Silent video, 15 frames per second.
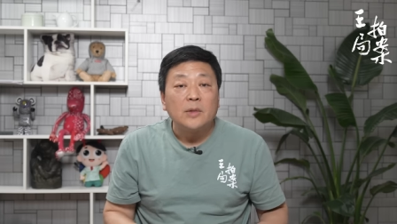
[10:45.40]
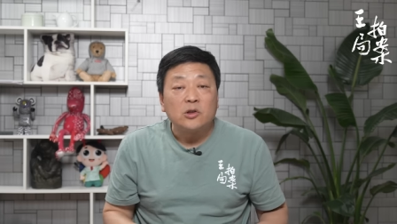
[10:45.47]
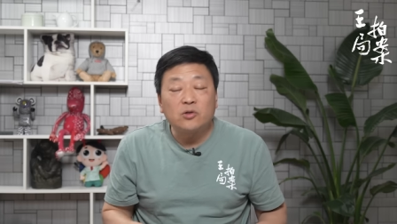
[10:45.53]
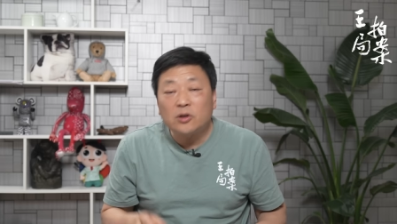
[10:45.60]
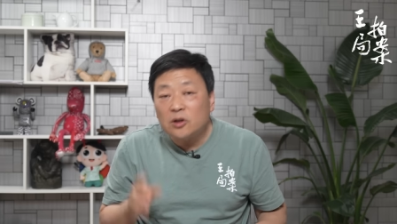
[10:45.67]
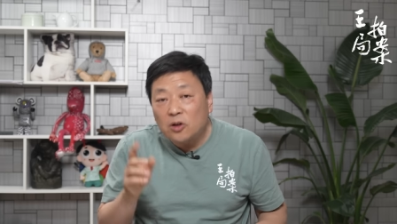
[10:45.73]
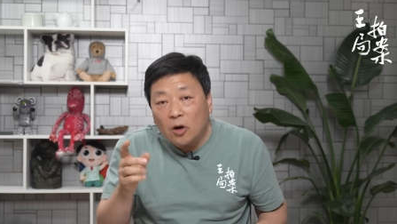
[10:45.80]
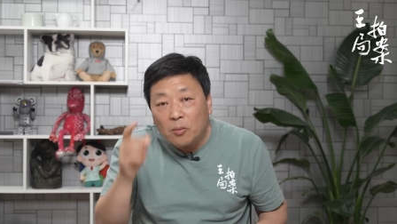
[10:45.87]

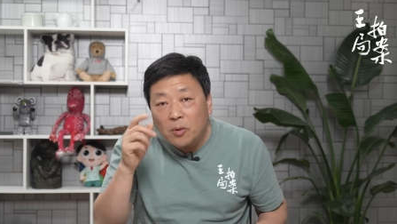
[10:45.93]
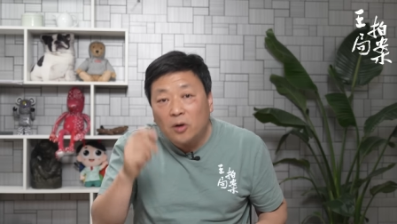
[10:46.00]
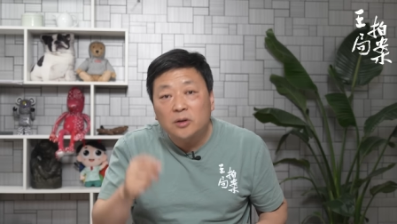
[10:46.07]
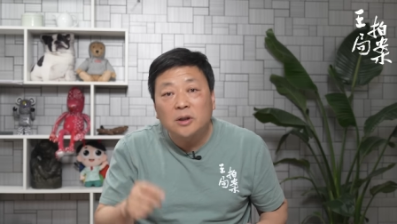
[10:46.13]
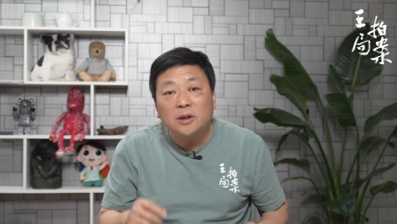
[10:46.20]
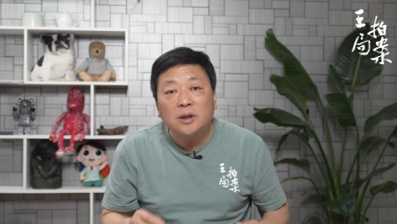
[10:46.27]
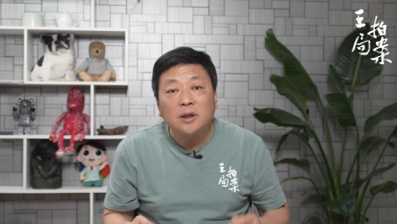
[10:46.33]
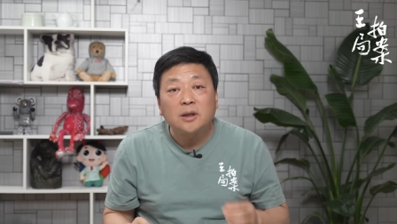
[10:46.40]
所以老毛
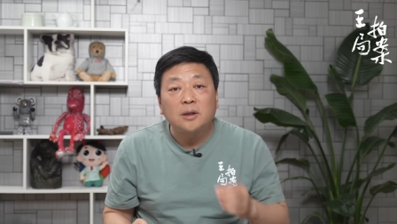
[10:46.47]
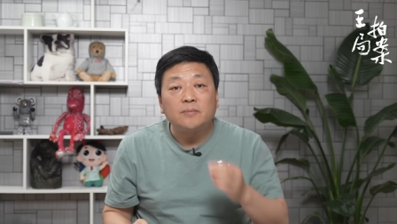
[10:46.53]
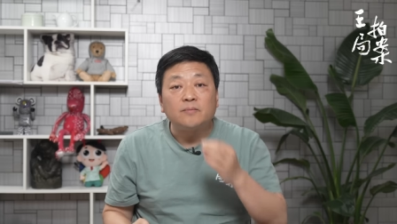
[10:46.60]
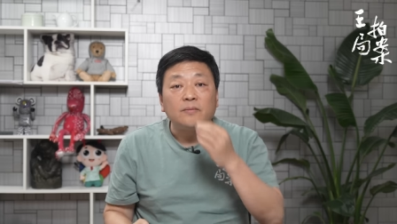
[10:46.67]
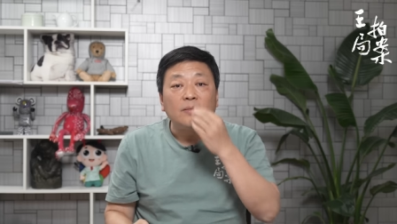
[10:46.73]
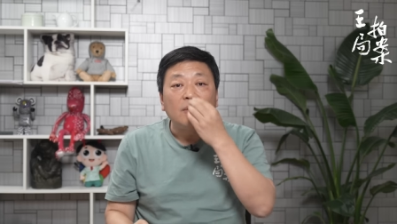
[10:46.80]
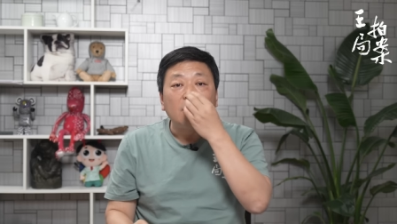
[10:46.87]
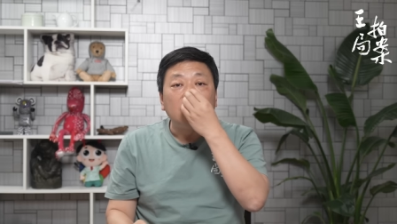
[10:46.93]
的那个
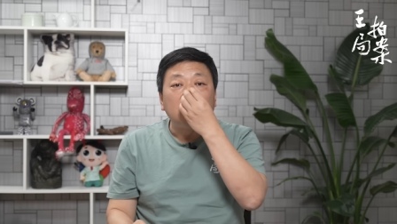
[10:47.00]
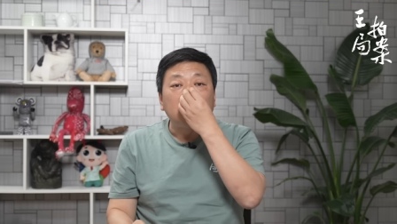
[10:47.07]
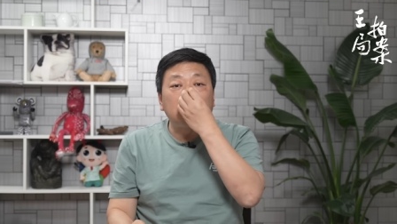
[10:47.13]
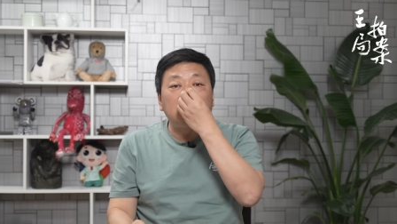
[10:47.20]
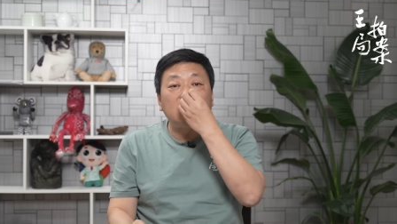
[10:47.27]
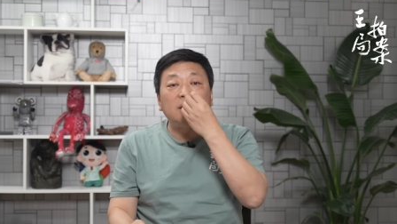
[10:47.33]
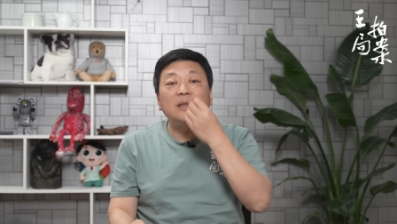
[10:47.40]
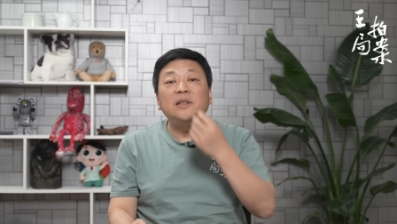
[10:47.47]

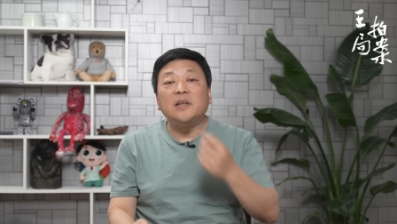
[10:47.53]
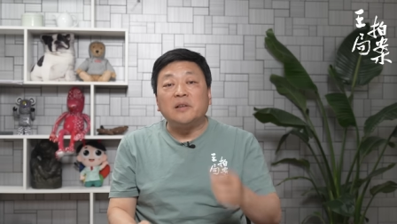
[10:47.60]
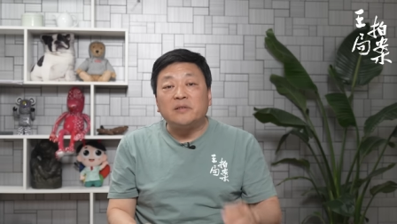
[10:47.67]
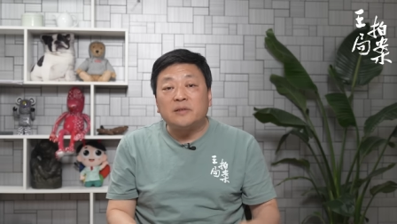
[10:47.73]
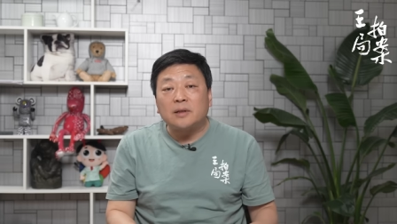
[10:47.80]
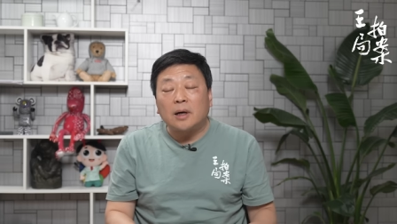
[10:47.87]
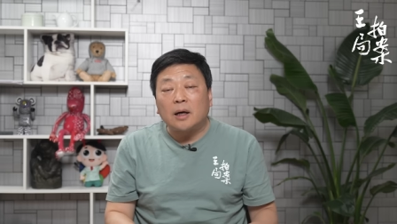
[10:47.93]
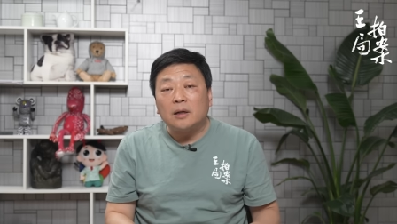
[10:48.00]
身上的
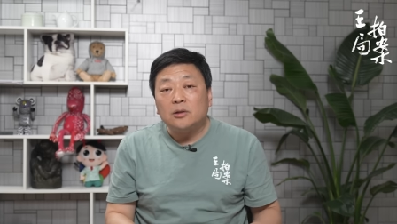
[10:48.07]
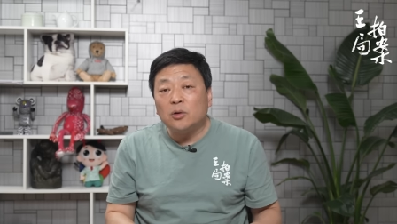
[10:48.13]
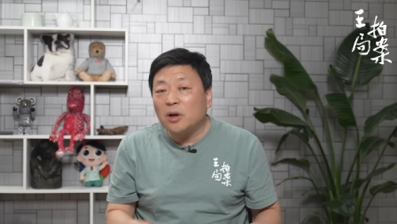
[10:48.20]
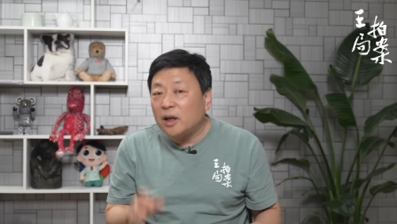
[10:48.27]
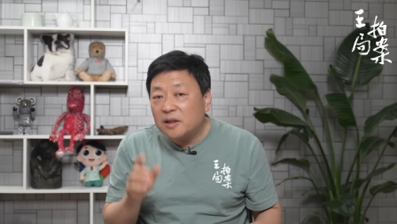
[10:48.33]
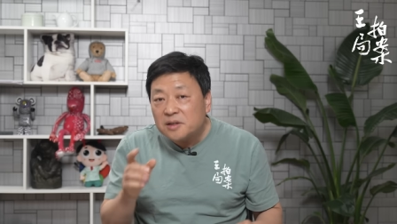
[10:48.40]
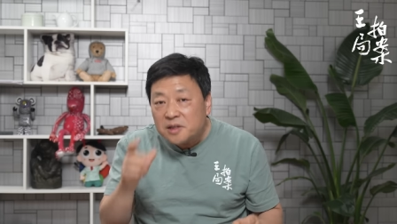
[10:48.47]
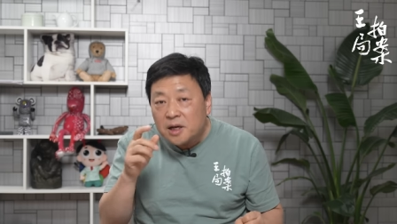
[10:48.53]
影子啊，有
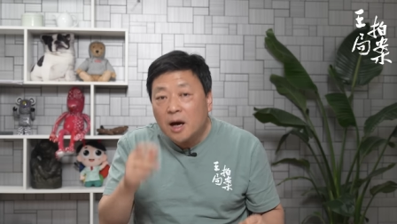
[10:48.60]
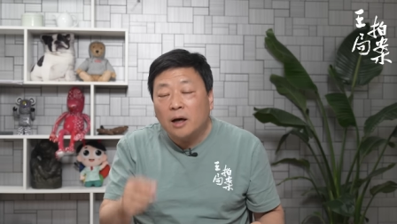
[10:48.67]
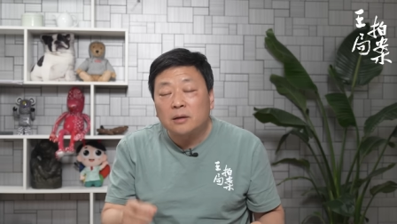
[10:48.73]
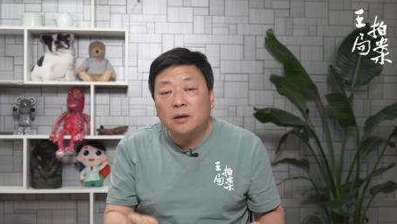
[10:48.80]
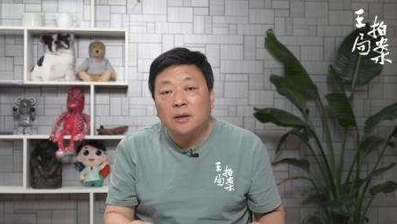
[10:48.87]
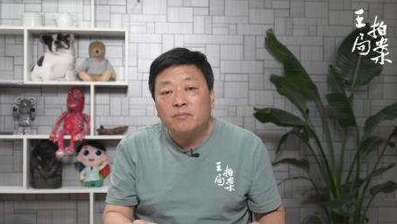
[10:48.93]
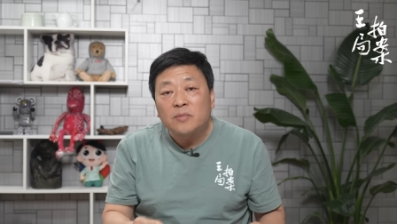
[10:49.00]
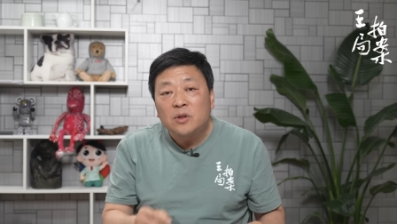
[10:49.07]
很
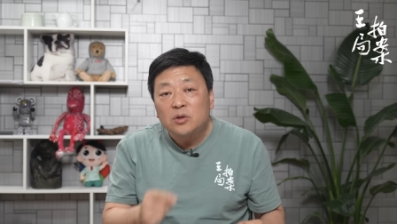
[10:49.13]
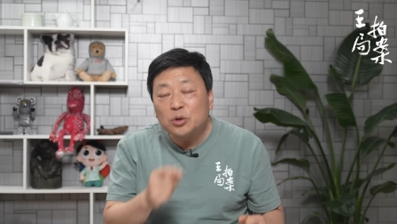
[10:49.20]
强的。